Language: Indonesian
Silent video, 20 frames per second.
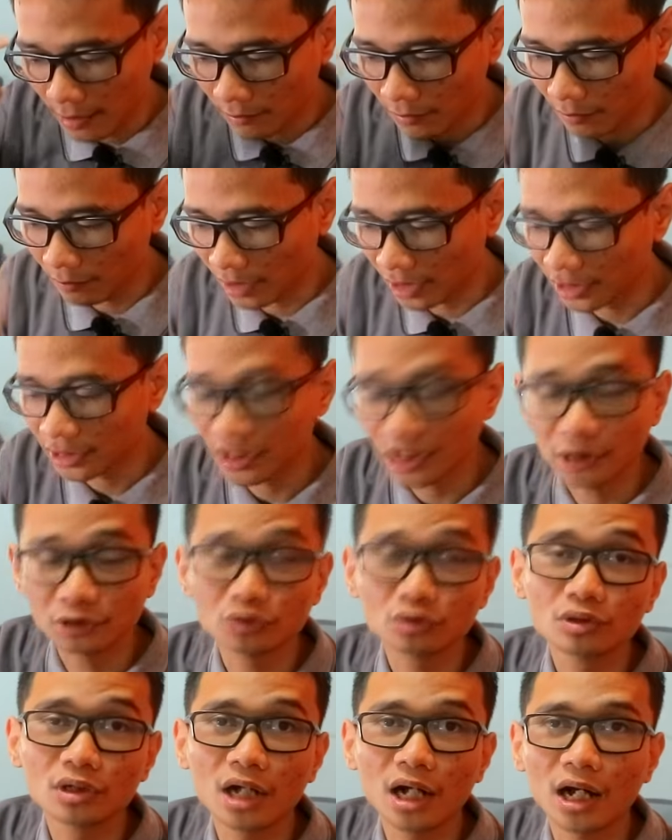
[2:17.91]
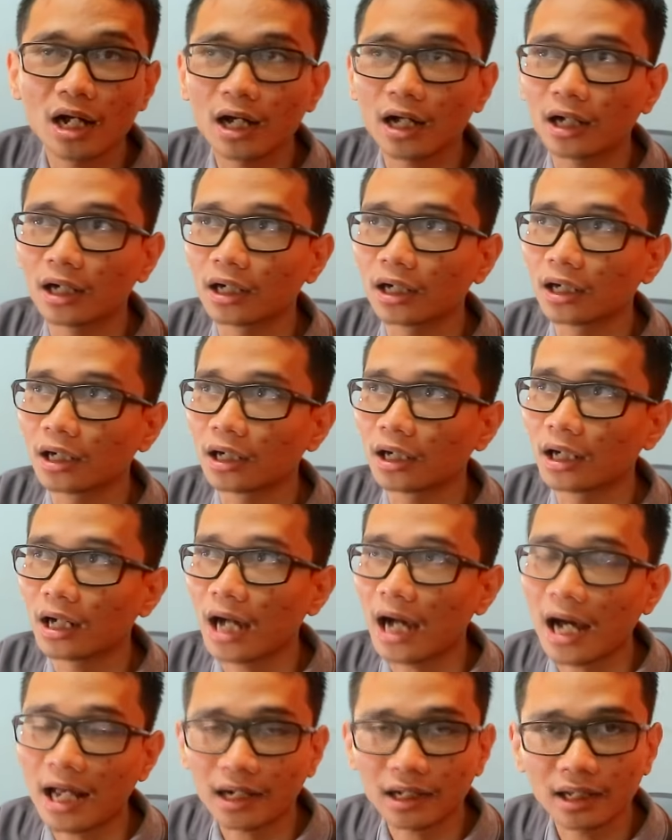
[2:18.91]
membandingkan juga uh,
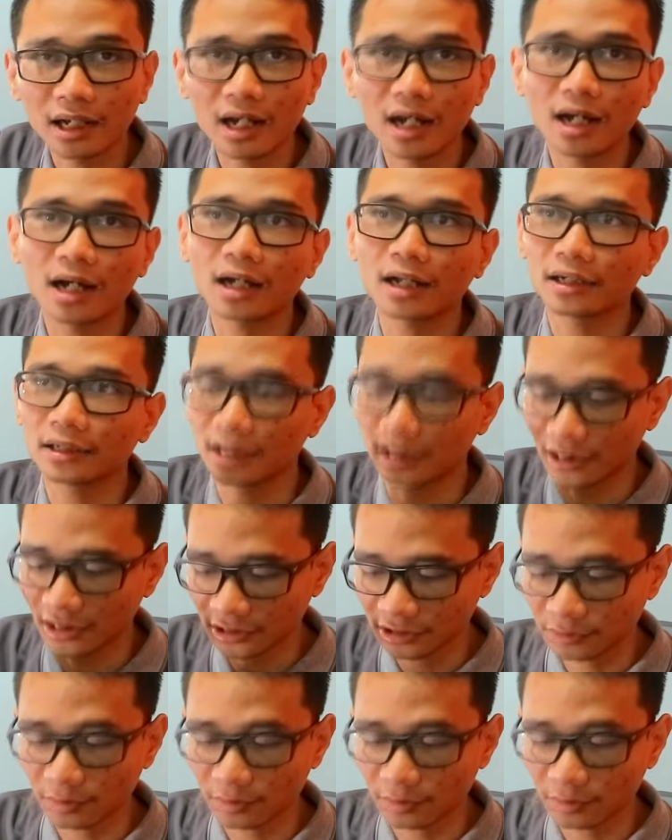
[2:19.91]
harga dan